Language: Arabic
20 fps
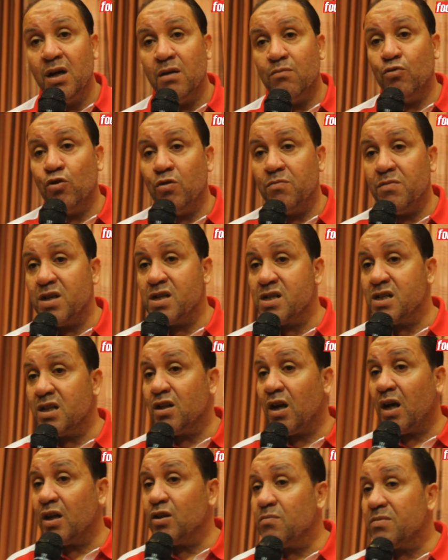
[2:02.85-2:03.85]
مهمين
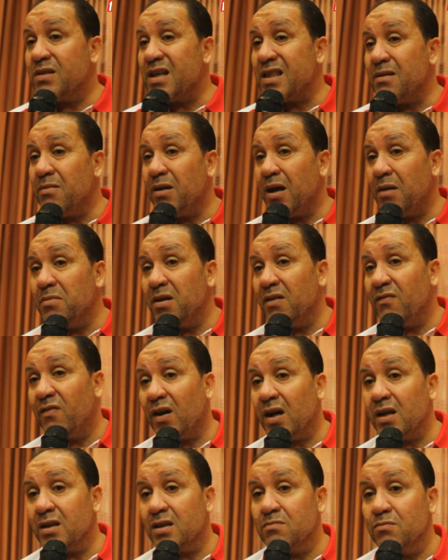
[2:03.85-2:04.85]
جدا عندهم ثلاثه ملاعبيه
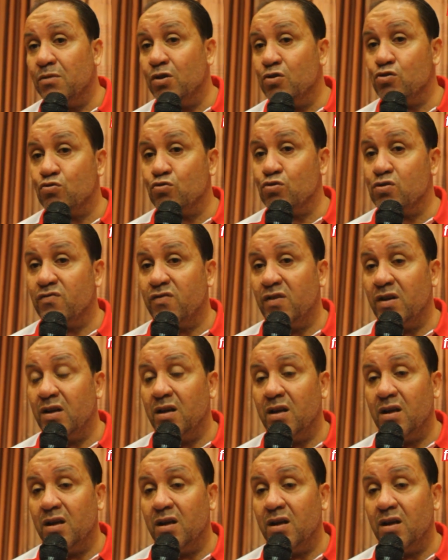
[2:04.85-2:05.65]
فقط ما ينشطوش في